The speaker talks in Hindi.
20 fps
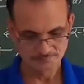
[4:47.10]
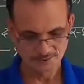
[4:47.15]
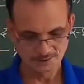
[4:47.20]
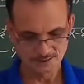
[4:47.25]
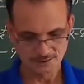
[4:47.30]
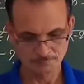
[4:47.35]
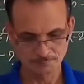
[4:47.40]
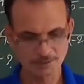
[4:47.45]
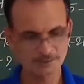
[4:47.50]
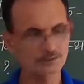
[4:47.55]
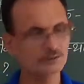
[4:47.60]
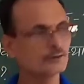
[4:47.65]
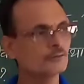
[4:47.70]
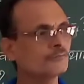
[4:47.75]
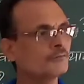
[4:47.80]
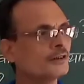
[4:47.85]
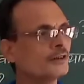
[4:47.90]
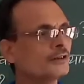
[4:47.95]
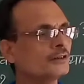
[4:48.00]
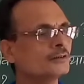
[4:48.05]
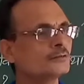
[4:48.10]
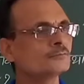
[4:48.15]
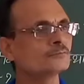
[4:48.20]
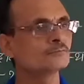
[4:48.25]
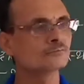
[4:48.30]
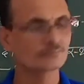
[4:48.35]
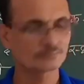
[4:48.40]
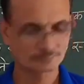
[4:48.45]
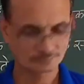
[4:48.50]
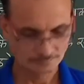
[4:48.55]
इस भक्तियों में
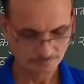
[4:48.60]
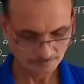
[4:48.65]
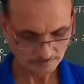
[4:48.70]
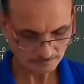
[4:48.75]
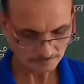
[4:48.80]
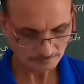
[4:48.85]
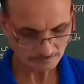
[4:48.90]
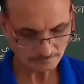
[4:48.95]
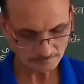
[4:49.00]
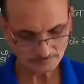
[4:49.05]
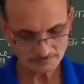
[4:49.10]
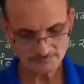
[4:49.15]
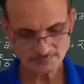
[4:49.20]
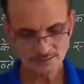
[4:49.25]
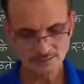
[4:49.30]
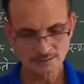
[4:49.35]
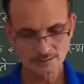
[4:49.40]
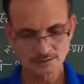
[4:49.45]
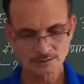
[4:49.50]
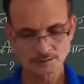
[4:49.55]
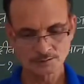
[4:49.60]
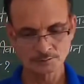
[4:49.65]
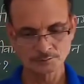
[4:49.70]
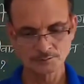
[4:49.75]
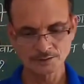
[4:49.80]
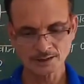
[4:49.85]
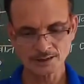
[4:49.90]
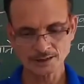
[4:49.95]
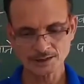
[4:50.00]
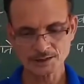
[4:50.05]

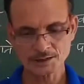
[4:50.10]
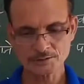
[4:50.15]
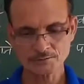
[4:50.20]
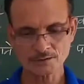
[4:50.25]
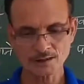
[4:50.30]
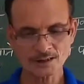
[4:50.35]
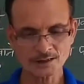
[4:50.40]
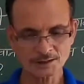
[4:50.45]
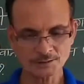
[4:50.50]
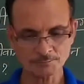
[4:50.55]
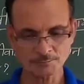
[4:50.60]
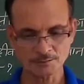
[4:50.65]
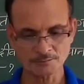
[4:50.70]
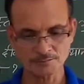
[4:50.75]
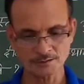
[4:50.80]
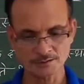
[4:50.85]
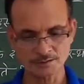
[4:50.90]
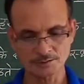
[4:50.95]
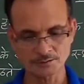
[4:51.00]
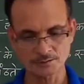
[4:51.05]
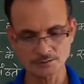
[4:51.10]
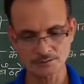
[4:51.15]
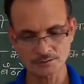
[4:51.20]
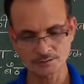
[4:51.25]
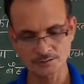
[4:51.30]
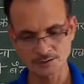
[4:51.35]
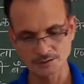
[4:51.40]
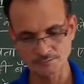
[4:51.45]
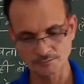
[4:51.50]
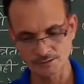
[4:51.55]
दुनिया की स्वार्थ प्रवृत्ति और
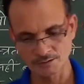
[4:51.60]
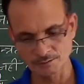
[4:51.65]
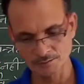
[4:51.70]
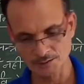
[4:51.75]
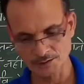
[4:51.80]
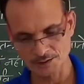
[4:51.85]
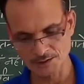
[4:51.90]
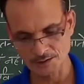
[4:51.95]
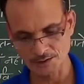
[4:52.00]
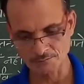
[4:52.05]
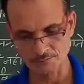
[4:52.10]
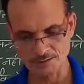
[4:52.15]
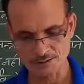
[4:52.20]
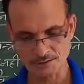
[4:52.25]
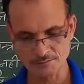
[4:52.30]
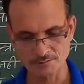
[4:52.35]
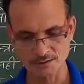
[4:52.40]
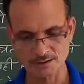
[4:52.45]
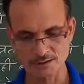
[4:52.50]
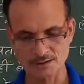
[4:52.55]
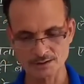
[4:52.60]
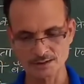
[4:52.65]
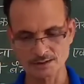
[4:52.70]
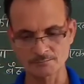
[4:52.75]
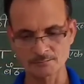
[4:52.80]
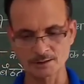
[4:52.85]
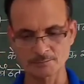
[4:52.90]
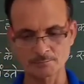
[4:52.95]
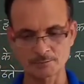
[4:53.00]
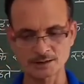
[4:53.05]
दीवानों के सर्वस्व
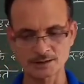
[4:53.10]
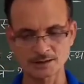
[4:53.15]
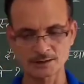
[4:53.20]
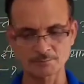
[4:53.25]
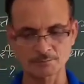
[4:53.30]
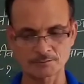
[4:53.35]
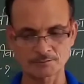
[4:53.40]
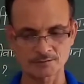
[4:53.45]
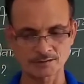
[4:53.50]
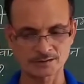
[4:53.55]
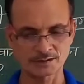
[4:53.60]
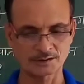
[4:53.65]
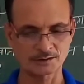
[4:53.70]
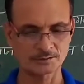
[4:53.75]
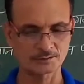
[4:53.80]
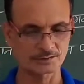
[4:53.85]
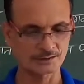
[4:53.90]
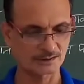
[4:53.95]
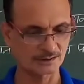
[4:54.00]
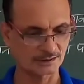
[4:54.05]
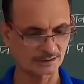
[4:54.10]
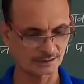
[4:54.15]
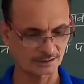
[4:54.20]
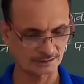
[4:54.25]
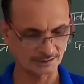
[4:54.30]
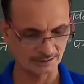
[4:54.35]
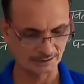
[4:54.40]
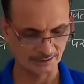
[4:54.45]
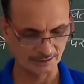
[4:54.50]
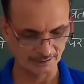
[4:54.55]
समर्पण की प्रवृत्ति की ओर
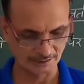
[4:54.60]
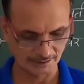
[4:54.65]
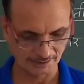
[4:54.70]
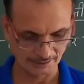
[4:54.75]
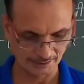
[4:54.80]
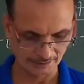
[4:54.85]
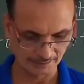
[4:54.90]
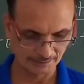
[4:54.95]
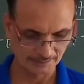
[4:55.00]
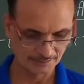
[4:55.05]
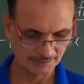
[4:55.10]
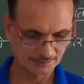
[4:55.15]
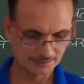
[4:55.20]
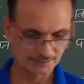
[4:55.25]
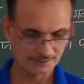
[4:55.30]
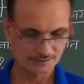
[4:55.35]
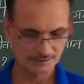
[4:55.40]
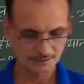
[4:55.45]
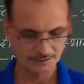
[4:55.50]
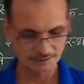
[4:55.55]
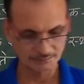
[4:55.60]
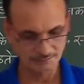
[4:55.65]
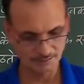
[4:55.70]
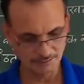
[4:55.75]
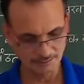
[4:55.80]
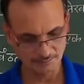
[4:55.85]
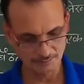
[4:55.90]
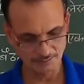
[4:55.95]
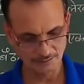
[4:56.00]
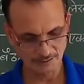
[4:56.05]
संकेत किया गया है
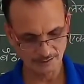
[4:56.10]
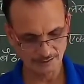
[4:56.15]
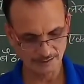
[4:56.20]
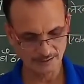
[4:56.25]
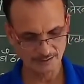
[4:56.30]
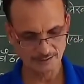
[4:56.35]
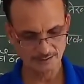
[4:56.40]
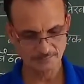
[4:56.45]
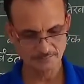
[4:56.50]
दीवानों के लिए